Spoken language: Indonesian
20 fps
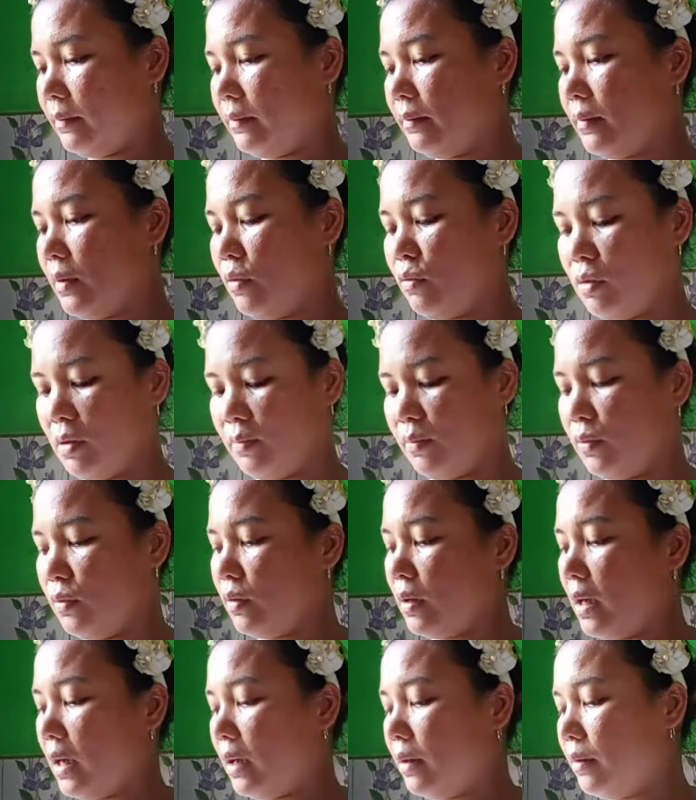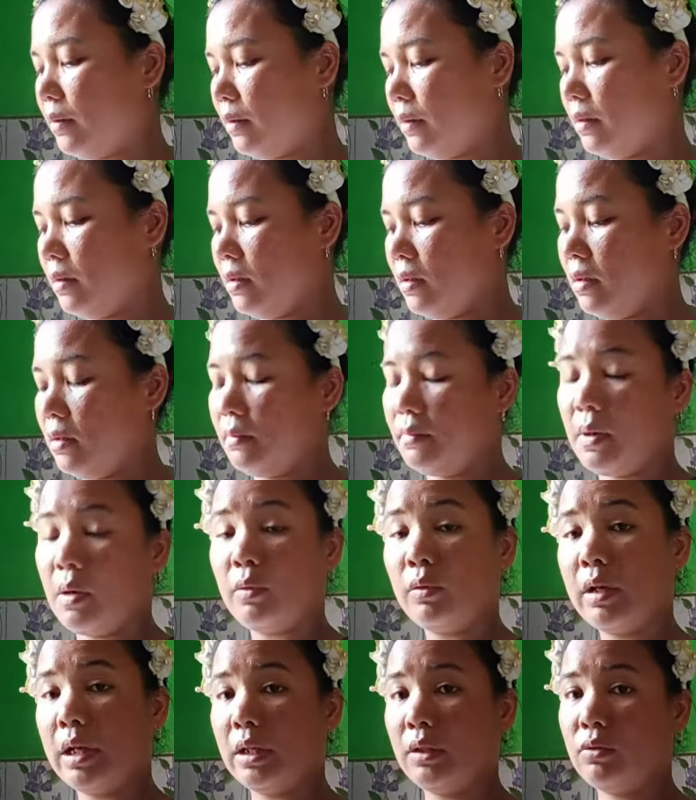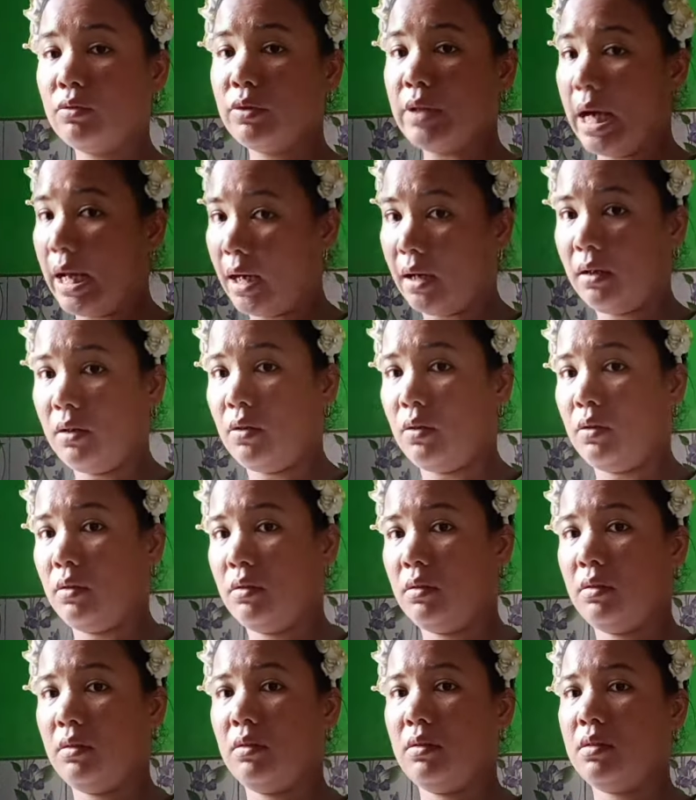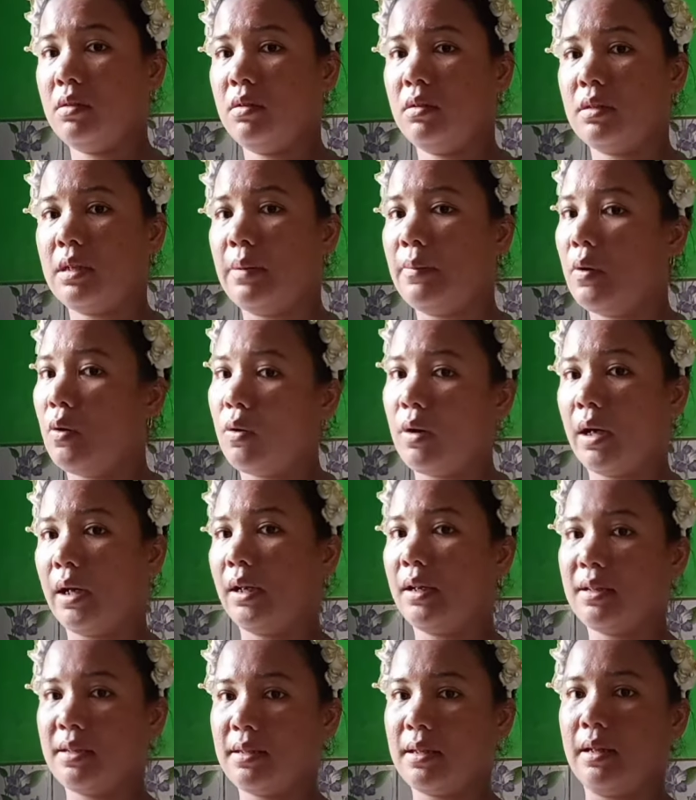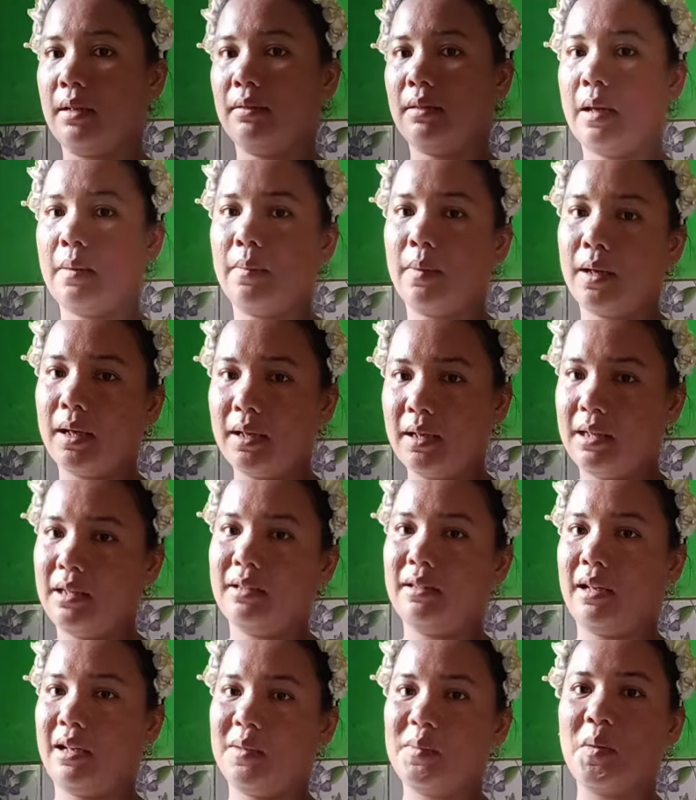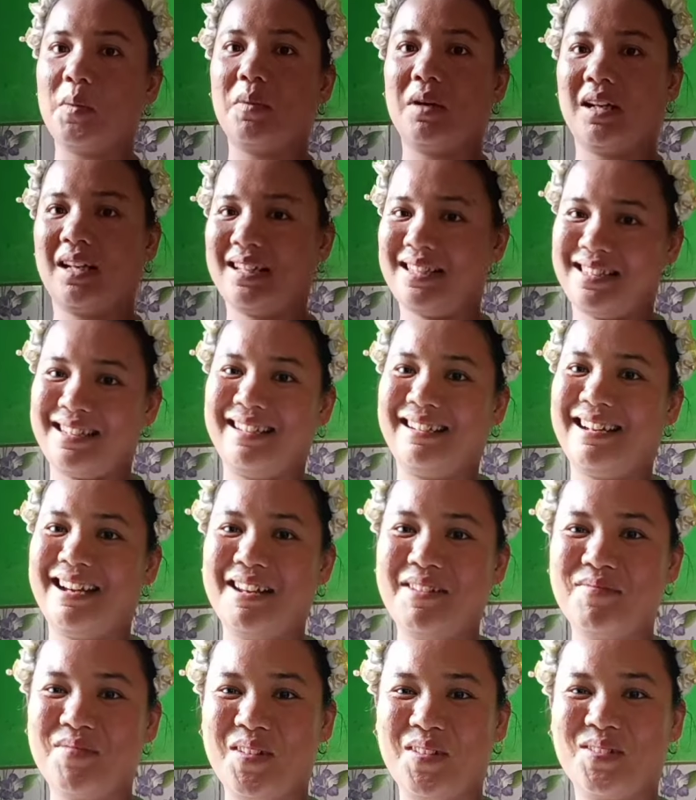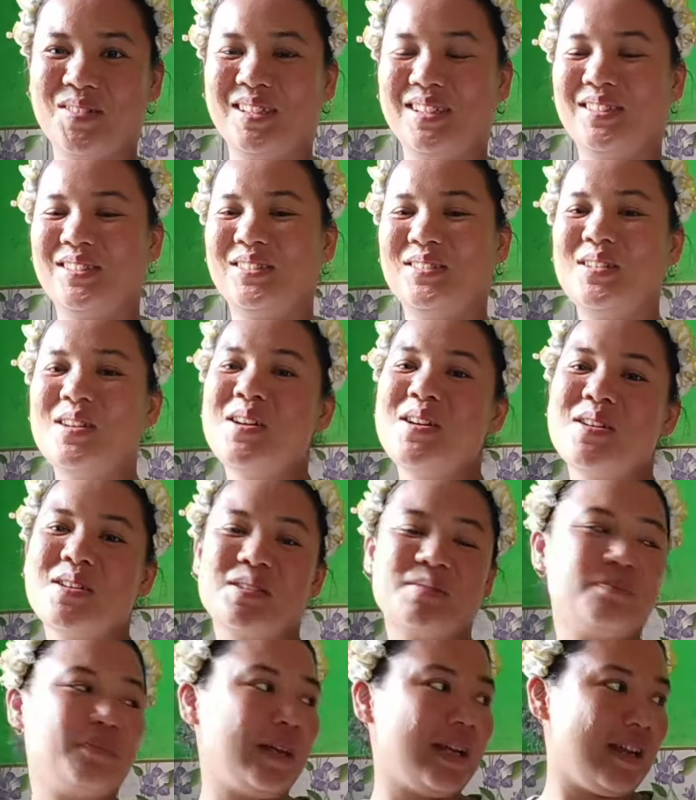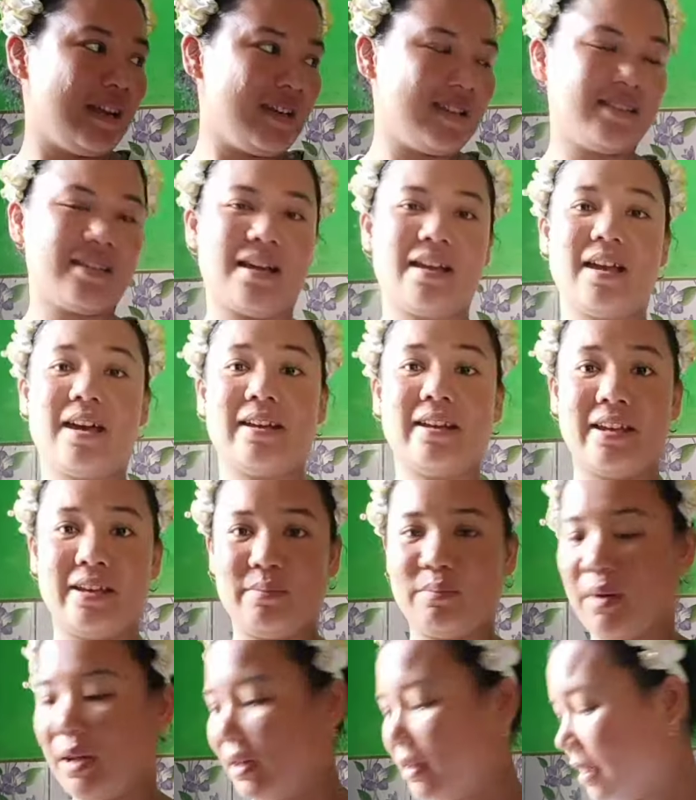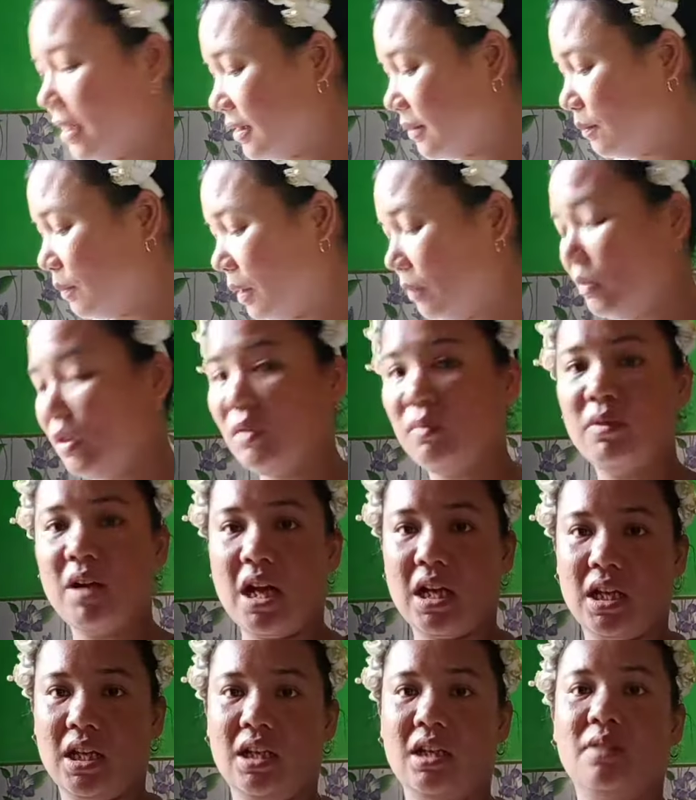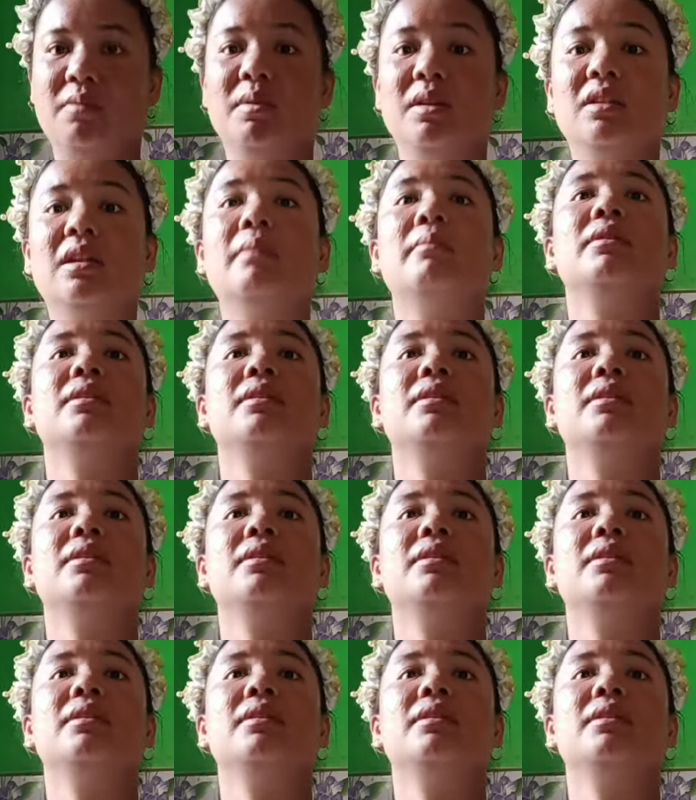Pak Uda pun karena Pak Uda itu jarang loh sama orang kesal tapi kali ini tadi memang kesal kali Pak Uda tuh sempat adik saya adik ipar nggak sempat minum lagi dibentak